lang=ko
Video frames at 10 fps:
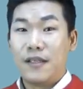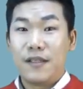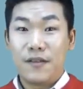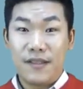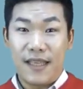
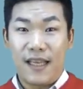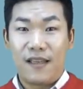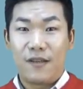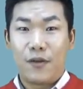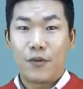현재
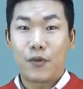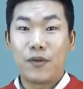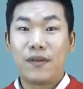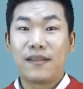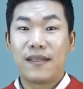
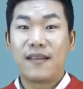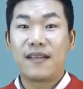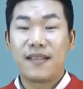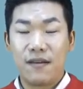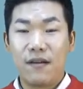조정
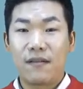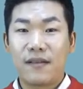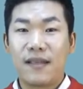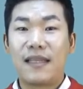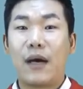대상
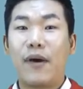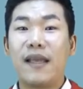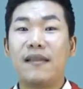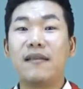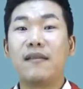지역이 나와
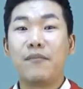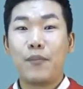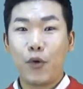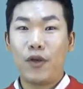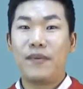있는
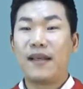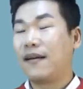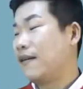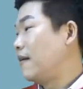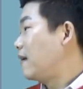표입니다.
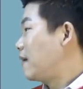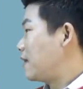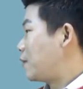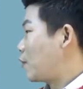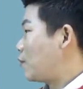
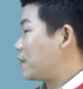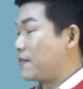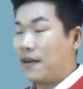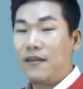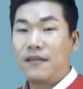이 표를
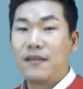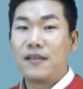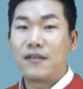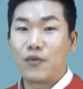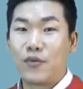보시면
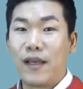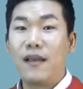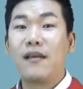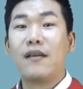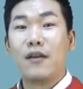
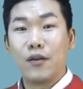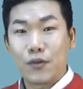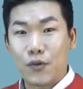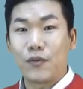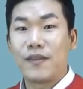전국의
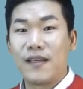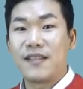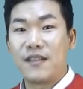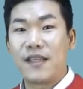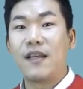조정 대상
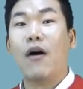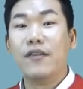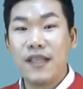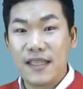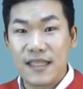지역이
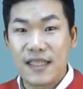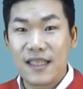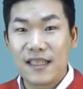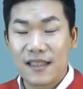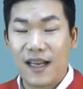
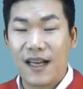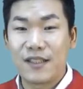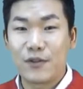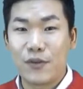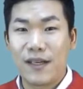어디인지 다 알
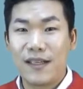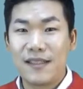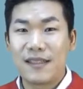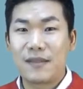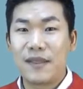수가
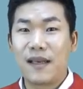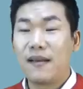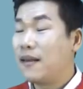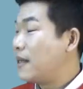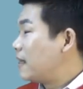있습니다.
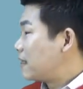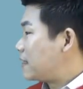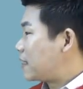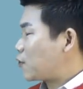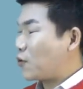
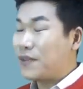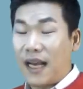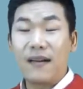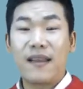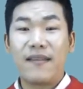글씨가 조금
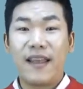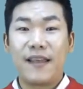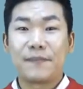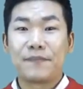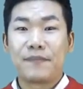작을
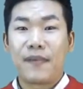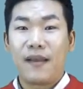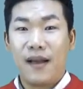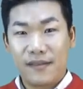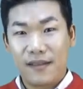텐데
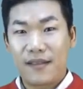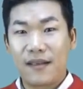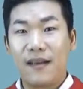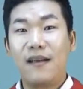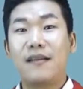항상
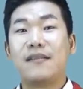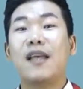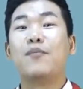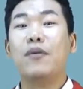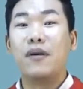제가
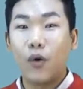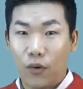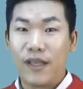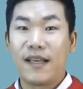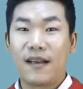제 블로그에
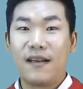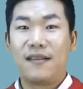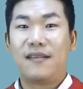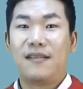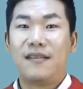올리니까
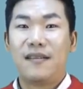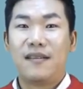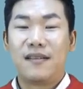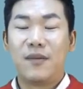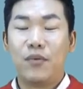
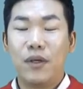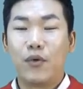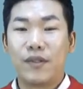제 블로그에